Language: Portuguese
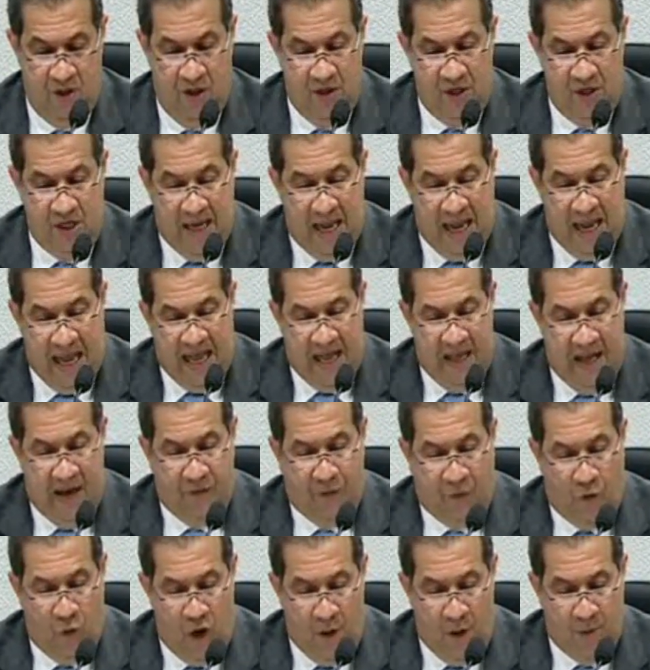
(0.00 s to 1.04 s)
De lá,
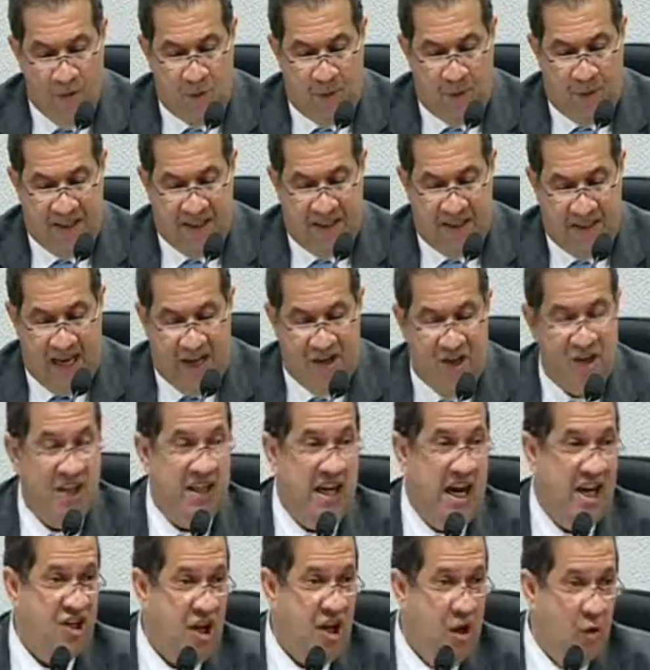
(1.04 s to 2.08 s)
fomos para a cidade de
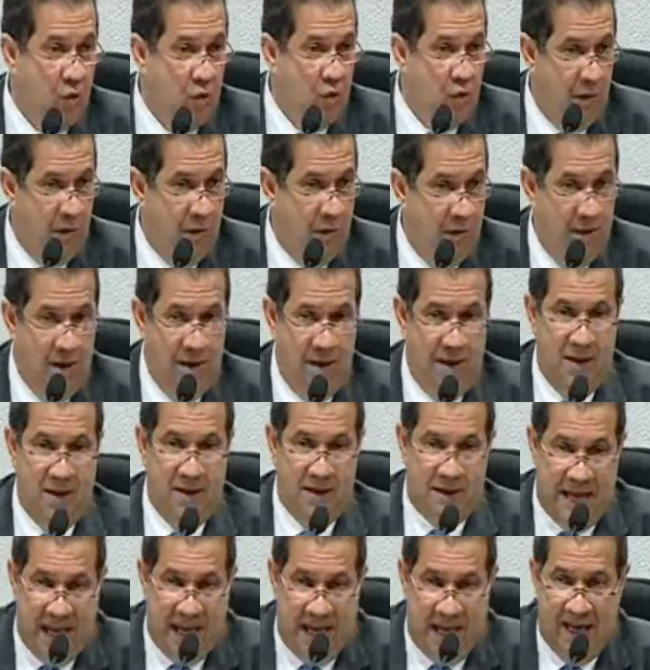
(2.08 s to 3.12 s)
Grajaú,
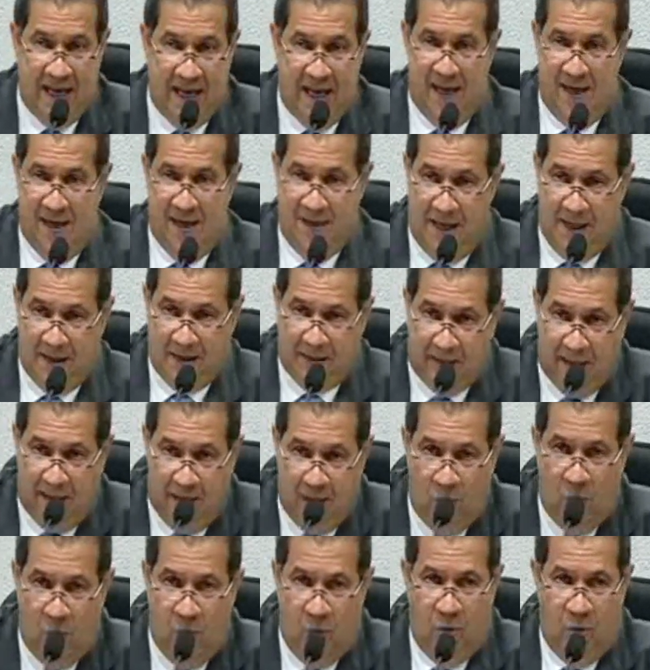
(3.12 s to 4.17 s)
terra
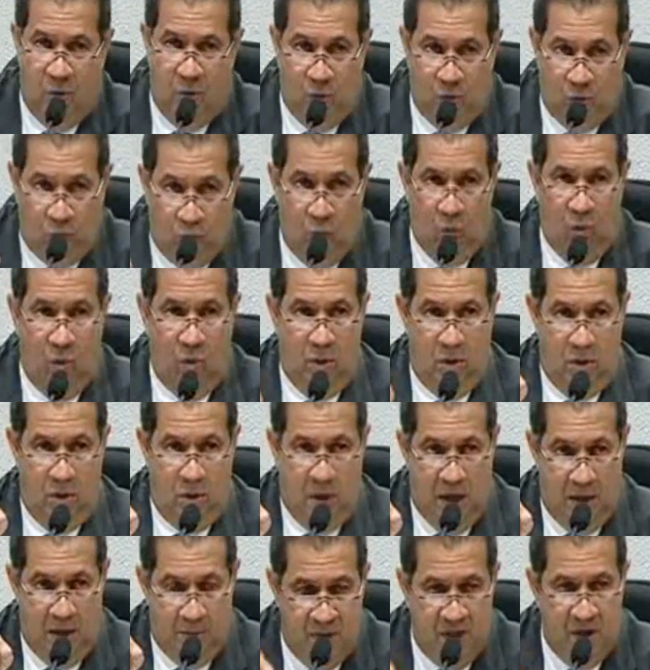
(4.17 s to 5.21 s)
natal do
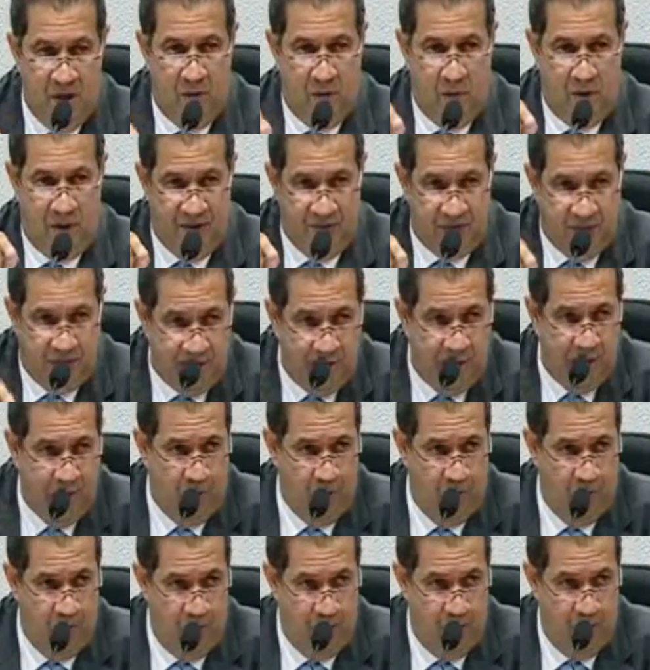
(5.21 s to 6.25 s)
amigo
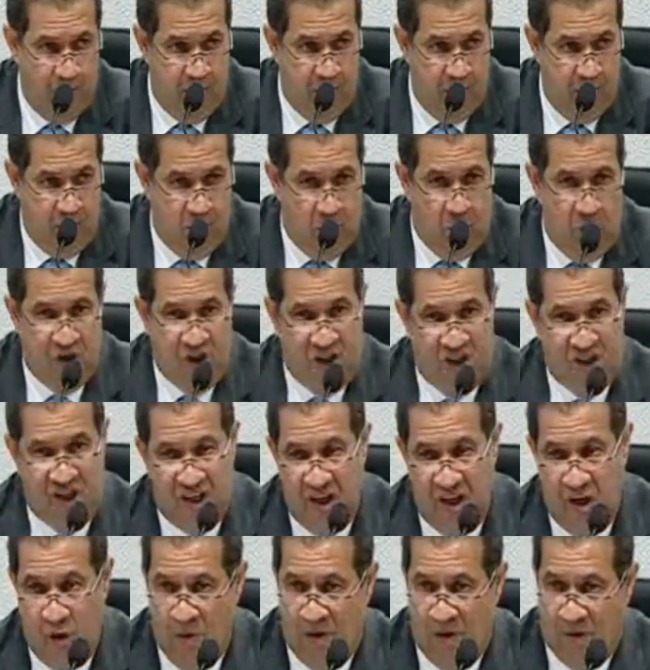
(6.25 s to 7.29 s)
Ezequiel, onde
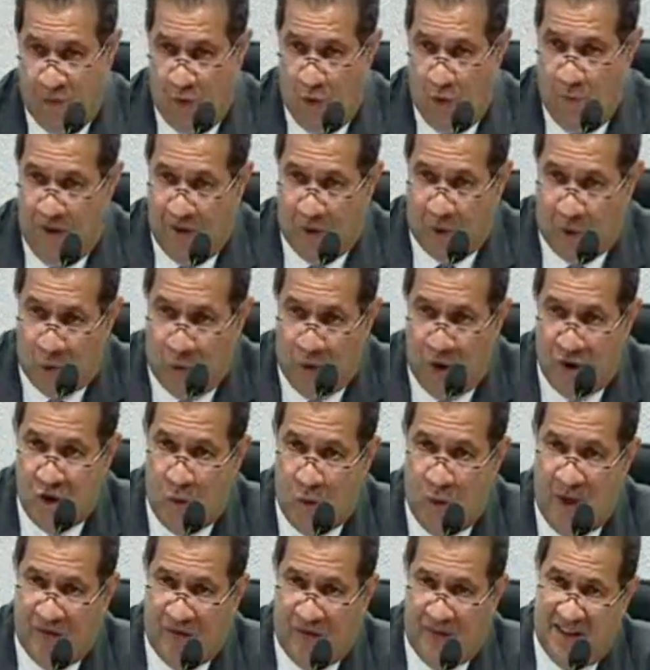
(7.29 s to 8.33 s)
tinha uma formatura de
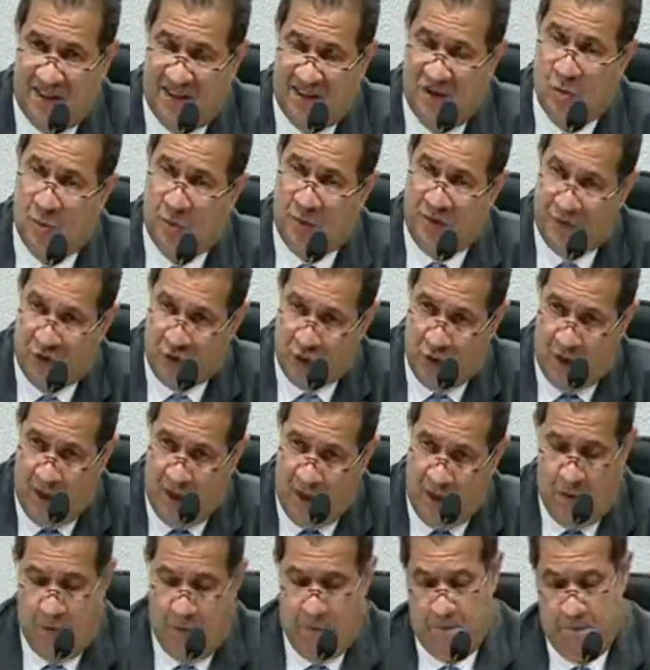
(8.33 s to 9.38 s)
qualificação
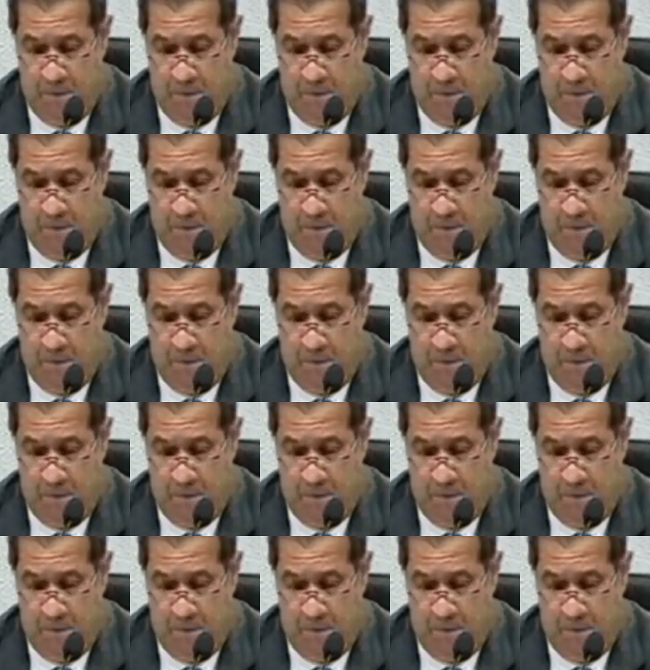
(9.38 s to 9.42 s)
profissional.